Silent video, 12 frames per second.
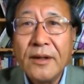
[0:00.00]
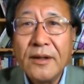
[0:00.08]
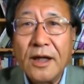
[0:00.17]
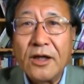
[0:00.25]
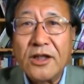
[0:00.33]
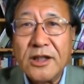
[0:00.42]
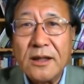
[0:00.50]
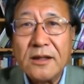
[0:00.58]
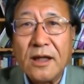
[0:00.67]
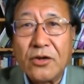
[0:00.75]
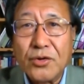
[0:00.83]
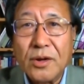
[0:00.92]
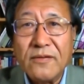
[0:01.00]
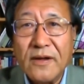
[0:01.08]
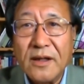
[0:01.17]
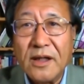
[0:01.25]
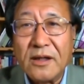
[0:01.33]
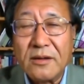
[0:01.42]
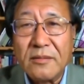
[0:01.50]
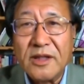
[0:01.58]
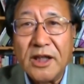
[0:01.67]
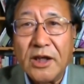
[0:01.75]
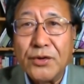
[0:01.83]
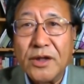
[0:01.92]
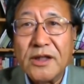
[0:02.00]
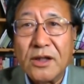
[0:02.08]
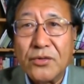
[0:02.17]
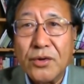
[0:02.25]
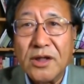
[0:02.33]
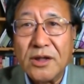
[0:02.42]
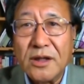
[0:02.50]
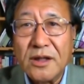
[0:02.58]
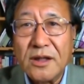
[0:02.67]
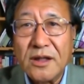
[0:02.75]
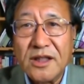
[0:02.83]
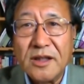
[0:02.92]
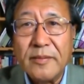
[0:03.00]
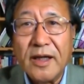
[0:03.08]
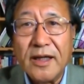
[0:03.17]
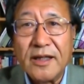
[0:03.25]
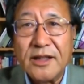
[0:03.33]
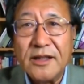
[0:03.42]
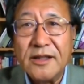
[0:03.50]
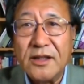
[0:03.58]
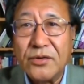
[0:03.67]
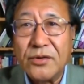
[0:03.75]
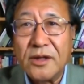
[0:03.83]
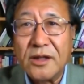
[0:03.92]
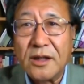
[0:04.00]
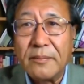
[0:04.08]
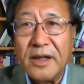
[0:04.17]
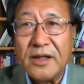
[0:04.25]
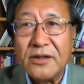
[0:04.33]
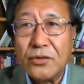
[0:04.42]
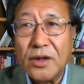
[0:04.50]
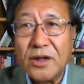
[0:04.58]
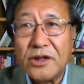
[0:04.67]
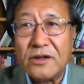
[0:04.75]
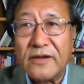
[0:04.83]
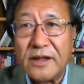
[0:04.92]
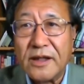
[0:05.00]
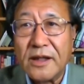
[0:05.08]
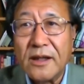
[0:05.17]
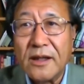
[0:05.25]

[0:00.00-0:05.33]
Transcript: 然后商讨双方要解决这个对喜马拉雅山地区的这个边对峙问题。